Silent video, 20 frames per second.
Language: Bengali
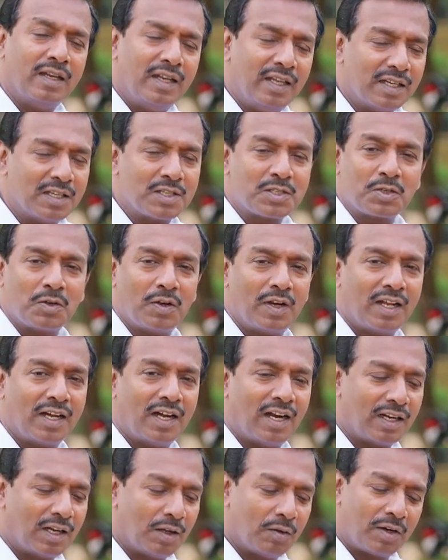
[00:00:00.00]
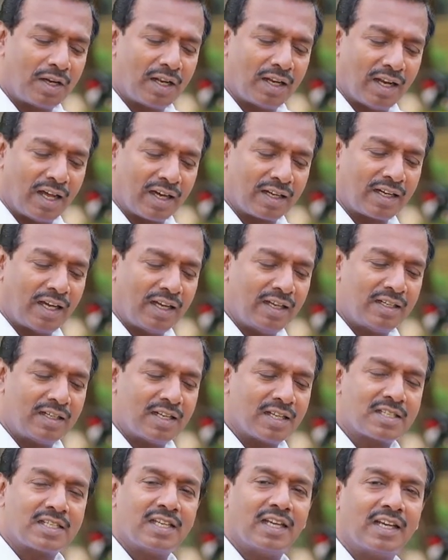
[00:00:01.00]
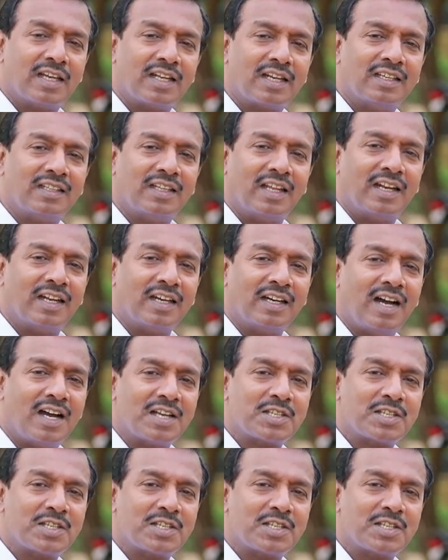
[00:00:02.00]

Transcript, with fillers: অন্যর জন্য আপনি আশীর্বাদের কারণ